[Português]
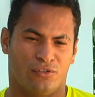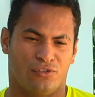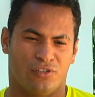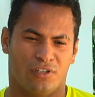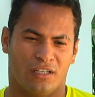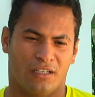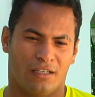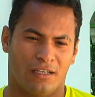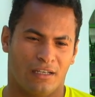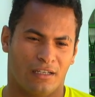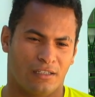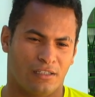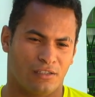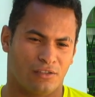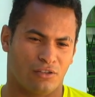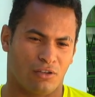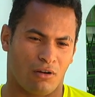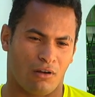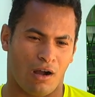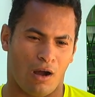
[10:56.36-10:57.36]
cheguei aqui
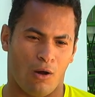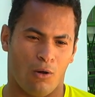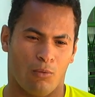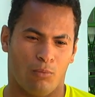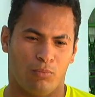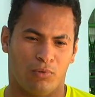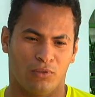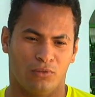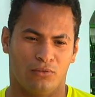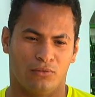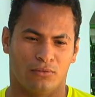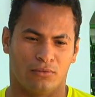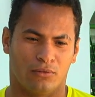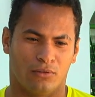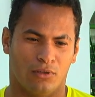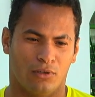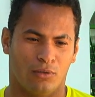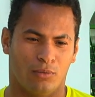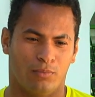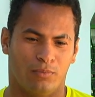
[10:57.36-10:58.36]
só com a roupa do
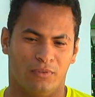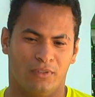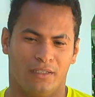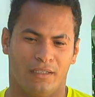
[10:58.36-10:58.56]
corpo.